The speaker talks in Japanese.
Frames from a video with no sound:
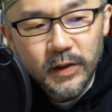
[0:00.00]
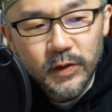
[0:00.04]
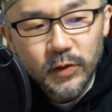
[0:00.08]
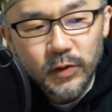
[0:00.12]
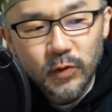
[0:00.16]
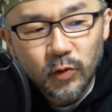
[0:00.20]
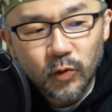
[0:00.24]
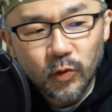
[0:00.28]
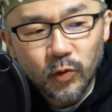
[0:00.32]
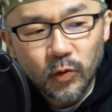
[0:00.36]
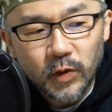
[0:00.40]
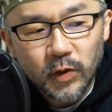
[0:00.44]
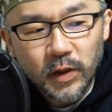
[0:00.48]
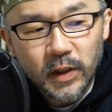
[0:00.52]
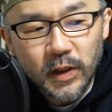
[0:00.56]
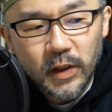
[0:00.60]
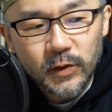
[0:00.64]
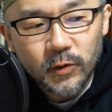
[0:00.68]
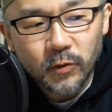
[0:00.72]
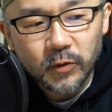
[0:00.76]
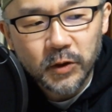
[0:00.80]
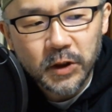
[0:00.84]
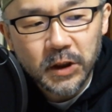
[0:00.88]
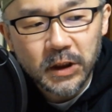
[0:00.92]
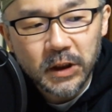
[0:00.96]
すことで
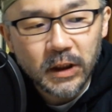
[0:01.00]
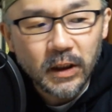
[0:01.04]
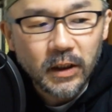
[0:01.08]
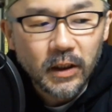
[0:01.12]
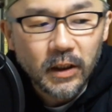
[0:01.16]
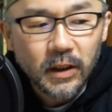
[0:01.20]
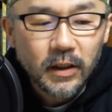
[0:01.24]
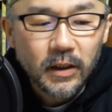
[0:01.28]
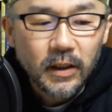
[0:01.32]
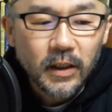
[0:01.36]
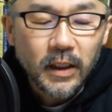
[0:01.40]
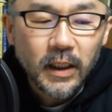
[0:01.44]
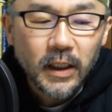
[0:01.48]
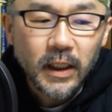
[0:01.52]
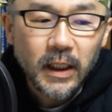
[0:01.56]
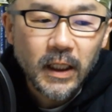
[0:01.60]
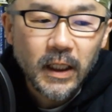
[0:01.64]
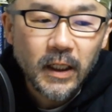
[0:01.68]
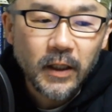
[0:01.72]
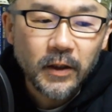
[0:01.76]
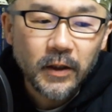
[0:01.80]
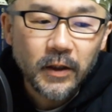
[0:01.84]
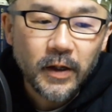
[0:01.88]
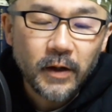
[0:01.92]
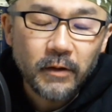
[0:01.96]
少し気が
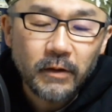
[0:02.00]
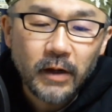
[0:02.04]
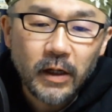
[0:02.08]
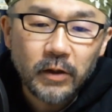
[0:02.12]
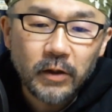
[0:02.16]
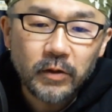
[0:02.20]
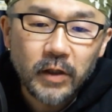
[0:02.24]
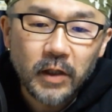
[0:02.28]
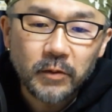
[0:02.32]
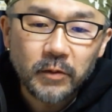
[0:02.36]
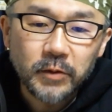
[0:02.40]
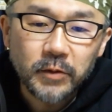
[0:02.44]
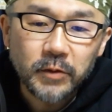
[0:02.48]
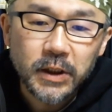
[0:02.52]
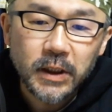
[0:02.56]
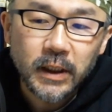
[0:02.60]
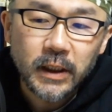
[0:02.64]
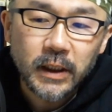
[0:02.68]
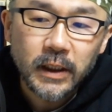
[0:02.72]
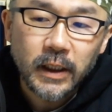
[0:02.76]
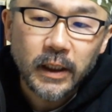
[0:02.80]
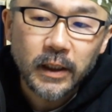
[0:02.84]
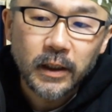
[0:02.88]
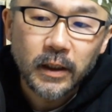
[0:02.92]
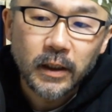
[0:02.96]
和らぐかもしれ
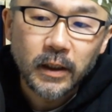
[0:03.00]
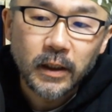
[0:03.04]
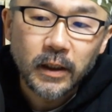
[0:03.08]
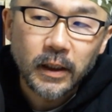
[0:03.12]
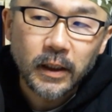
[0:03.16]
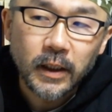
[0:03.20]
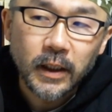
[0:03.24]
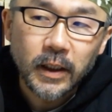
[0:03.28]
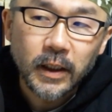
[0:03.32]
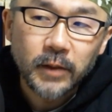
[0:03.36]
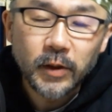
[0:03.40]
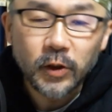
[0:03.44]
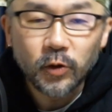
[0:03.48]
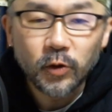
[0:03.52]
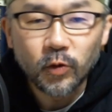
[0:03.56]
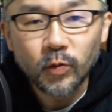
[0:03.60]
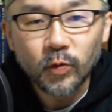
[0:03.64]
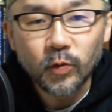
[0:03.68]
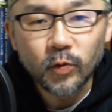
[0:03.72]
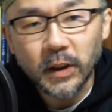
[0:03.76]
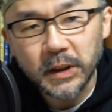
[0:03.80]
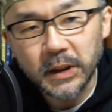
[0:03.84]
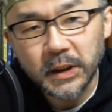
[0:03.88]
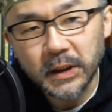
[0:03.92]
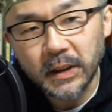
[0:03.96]
ないんで、まあ、友
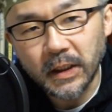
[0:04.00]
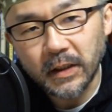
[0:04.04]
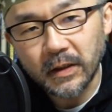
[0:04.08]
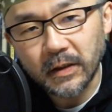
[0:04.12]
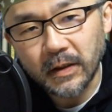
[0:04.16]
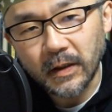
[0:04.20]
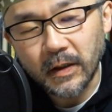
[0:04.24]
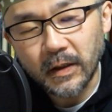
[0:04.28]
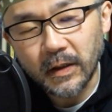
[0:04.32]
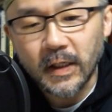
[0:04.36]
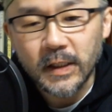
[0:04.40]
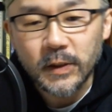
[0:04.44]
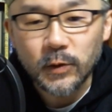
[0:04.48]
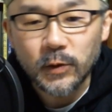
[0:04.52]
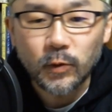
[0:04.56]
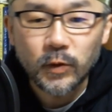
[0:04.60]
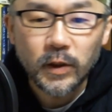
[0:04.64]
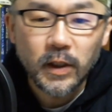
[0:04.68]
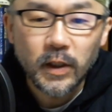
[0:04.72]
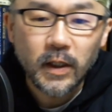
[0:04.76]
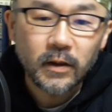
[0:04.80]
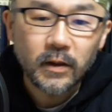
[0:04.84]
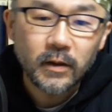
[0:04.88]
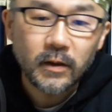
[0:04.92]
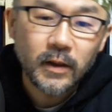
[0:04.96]
達であったり家族
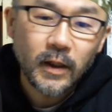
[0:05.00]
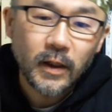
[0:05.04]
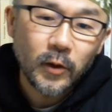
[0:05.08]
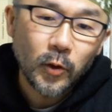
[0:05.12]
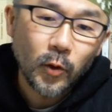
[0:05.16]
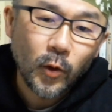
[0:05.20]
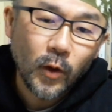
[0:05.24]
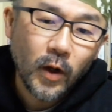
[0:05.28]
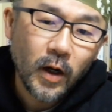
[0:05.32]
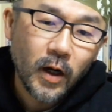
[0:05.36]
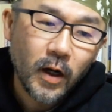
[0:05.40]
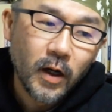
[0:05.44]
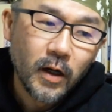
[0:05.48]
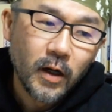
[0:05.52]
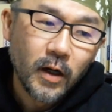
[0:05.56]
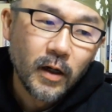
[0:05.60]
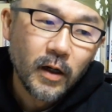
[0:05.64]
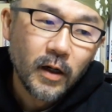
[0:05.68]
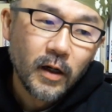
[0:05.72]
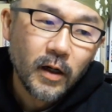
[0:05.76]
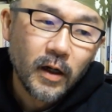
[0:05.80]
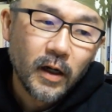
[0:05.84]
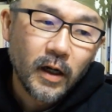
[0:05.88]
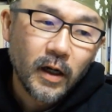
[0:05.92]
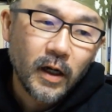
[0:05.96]
であったりとか、
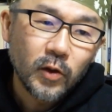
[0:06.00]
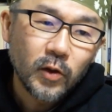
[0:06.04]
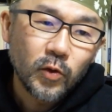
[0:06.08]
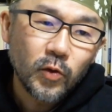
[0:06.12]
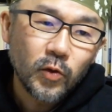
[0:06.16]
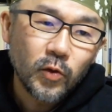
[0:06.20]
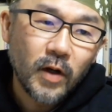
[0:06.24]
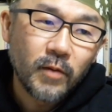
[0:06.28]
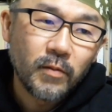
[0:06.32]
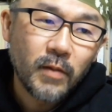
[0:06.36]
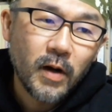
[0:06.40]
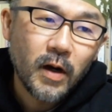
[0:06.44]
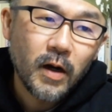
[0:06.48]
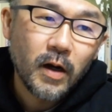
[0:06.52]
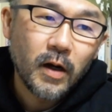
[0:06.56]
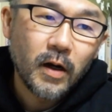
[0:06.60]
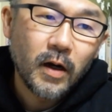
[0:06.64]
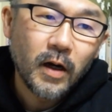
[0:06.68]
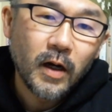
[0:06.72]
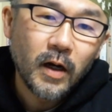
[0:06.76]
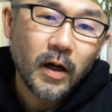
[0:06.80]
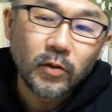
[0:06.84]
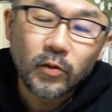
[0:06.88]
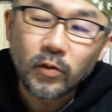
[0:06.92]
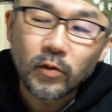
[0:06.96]
あとはま
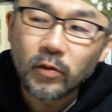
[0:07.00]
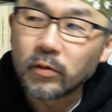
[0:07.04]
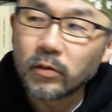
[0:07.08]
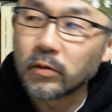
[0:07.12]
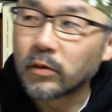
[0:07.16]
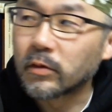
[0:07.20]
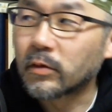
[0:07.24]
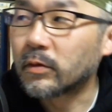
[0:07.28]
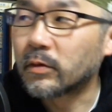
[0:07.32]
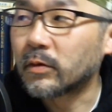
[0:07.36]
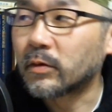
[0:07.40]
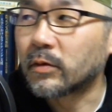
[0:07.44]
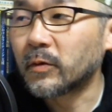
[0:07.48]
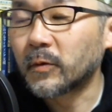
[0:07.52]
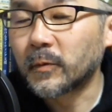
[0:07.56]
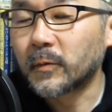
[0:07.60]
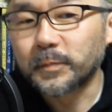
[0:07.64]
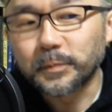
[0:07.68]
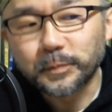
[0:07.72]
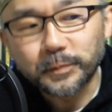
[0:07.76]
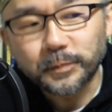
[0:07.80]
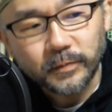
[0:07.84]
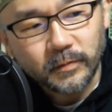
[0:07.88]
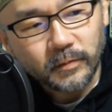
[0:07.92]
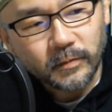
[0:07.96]
あ、あのー、
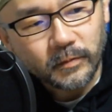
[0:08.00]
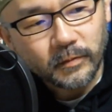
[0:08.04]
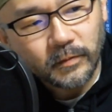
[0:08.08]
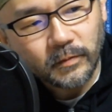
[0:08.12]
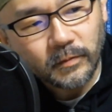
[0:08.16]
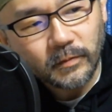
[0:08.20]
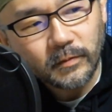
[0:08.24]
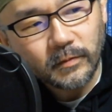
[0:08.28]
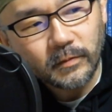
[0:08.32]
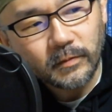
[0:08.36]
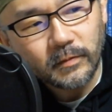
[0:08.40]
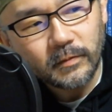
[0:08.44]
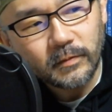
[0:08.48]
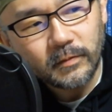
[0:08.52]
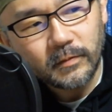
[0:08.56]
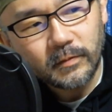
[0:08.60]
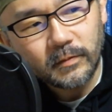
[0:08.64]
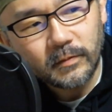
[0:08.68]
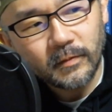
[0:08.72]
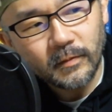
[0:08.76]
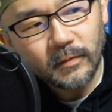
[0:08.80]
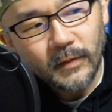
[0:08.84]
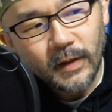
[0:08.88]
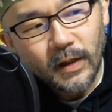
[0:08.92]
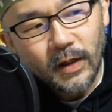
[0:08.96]

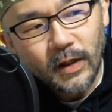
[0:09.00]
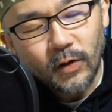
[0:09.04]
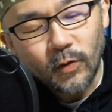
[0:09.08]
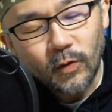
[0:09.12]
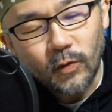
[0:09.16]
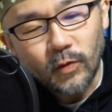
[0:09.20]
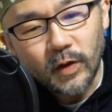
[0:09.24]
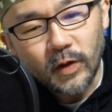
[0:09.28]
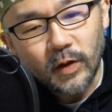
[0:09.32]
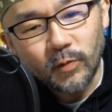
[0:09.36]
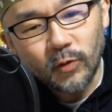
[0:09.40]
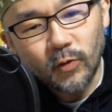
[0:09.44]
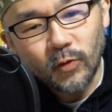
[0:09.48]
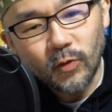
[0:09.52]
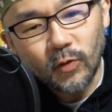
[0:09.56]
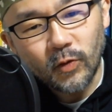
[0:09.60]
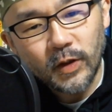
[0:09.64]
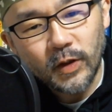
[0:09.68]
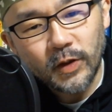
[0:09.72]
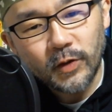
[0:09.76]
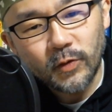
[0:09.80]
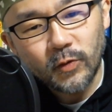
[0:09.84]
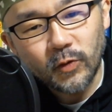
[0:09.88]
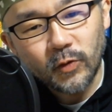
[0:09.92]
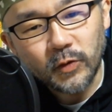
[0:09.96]
これもここで
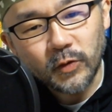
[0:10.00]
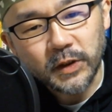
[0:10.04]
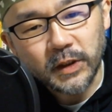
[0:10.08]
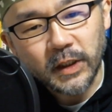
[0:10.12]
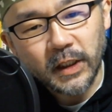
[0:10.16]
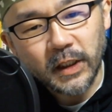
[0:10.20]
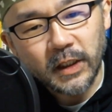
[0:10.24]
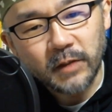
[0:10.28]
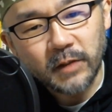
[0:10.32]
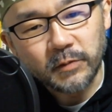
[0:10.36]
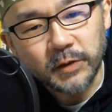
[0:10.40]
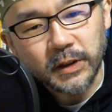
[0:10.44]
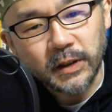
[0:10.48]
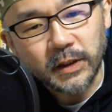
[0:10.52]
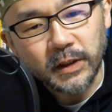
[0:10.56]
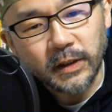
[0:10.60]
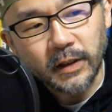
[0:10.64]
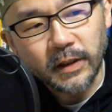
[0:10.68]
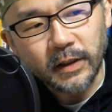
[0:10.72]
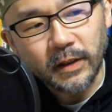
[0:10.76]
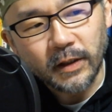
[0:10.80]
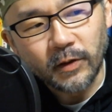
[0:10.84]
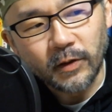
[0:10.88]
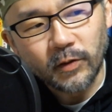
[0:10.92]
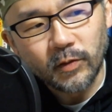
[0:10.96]
言うことじゃないかもしれない
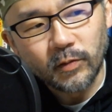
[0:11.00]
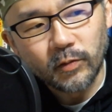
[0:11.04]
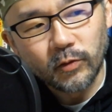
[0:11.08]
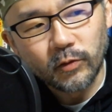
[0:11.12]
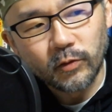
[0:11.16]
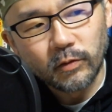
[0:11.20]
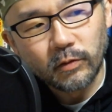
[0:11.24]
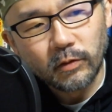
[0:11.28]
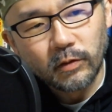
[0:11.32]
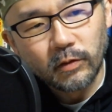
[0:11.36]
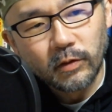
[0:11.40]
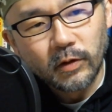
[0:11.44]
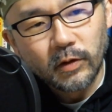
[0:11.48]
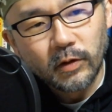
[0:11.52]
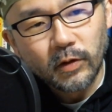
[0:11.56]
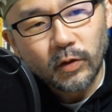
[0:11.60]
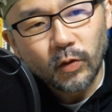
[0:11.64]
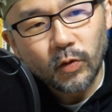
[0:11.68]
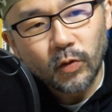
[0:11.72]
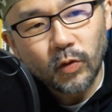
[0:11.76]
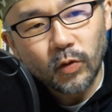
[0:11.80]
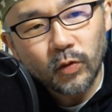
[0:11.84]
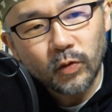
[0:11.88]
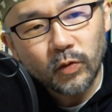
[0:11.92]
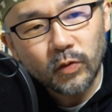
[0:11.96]
けれども、
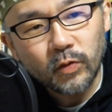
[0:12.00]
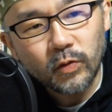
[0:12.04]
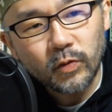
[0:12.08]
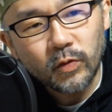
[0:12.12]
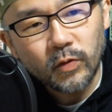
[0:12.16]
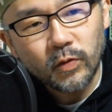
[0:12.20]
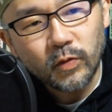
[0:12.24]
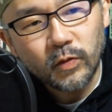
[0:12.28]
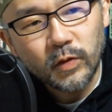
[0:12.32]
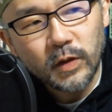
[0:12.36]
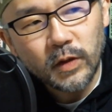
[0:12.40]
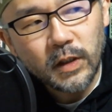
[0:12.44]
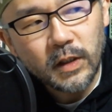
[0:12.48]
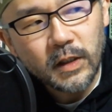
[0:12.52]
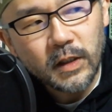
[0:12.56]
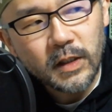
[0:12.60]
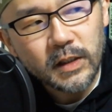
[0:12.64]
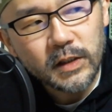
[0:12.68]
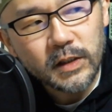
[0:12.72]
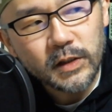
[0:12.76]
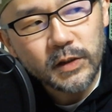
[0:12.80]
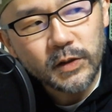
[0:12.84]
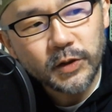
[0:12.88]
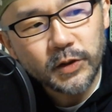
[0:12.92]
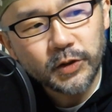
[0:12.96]
この2
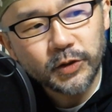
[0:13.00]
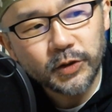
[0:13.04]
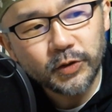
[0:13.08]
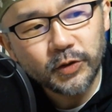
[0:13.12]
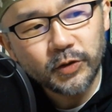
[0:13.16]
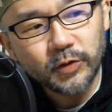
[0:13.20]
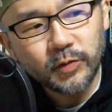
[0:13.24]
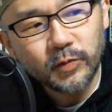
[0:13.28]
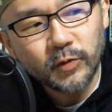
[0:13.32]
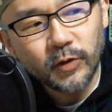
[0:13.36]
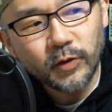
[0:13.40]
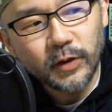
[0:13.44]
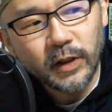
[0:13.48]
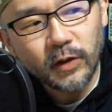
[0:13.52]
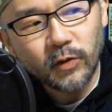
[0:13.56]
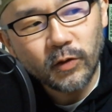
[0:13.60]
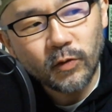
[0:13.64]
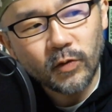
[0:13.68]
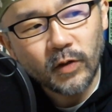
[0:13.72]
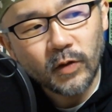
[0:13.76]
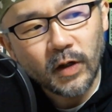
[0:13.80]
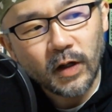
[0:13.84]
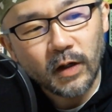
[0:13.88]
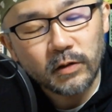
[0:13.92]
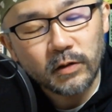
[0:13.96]
月中も結
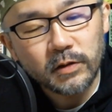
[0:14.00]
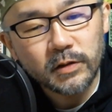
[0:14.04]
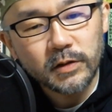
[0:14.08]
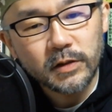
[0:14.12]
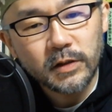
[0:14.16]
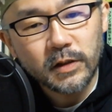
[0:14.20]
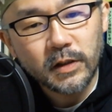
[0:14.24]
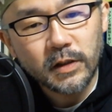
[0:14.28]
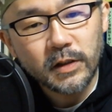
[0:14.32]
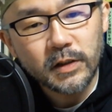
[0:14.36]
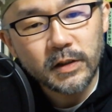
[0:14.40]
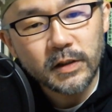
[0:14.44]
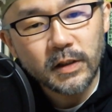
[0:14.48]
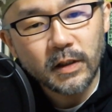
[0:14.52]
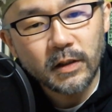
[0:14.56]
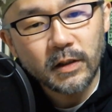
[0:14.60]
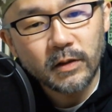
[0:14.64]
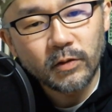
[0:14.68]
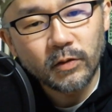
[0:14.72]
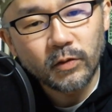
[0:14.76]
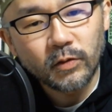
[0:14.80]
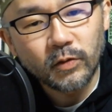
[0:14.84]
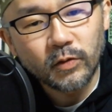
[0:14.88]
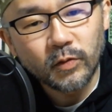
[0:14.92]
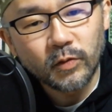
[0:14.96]
構学生さん
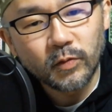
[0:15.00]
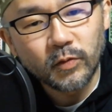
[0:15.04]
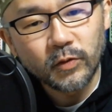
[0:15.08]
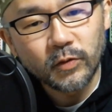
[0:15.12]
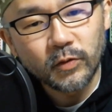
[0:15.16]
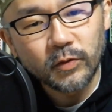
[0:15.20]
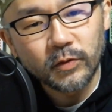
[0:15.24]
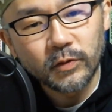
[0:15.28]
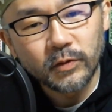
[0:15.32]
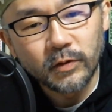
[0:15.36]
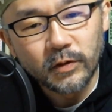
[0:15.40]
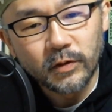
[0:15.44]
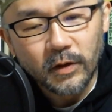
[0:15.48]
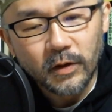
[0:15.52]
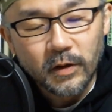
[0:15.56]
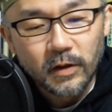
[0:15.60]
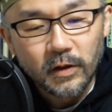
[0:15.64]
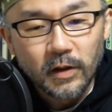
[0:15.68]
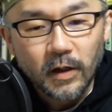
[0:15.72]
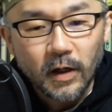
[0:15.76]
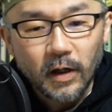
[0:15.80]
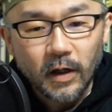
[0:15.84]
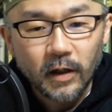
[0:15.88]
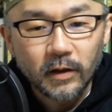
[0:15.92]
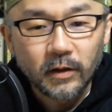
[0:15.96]
と
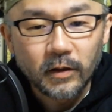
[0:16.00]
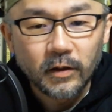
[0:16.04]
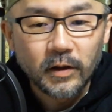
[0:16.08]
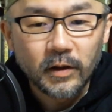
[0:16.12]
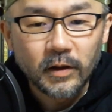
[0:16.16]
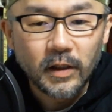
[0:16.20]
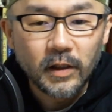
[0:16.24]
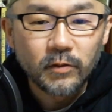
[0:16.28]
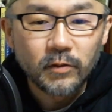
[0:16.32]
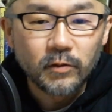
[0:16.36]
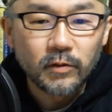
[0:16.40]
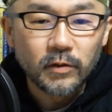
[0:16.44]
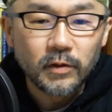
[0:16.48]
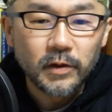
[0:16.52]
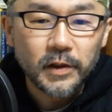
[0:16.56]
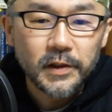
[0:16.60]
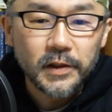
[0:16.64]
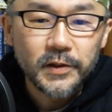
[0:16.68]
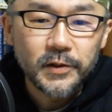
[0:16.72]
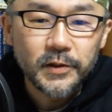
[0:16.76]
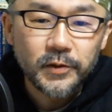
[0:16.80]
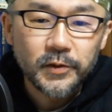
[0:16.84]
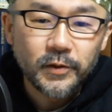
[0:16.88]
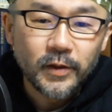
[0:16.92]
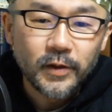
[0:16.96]
僕、ってるんで
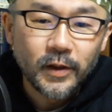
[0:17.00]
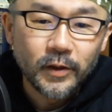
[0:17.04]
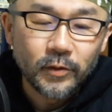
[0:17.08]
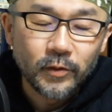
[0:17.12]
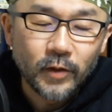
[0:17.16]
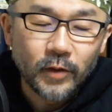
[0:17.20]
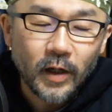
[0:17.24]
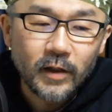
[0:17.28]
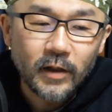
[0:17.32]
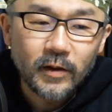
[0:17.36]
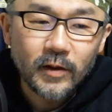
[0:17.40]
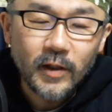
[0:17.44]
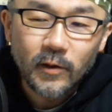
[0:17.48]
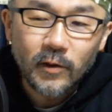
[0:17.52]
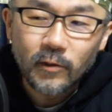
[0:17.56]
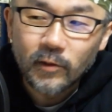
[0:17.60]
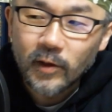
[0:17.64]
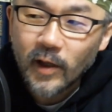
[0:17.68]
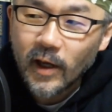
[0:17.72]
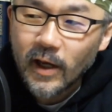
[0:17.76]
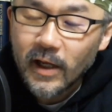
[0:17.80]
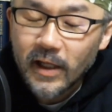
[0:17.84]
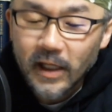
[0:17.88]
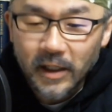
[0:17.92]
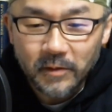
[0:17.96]
すよ。あの、合ってるって
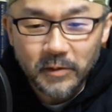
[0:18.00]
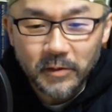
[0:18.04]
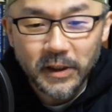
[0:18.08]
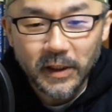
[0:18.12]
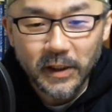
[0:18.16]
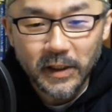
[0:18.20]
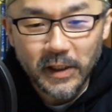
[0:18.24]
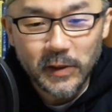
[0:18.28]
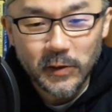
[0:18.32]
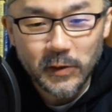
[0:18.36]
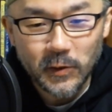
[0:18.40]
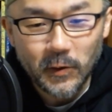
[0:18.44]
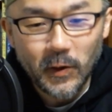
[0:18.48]
変な意味じゃねえぞ。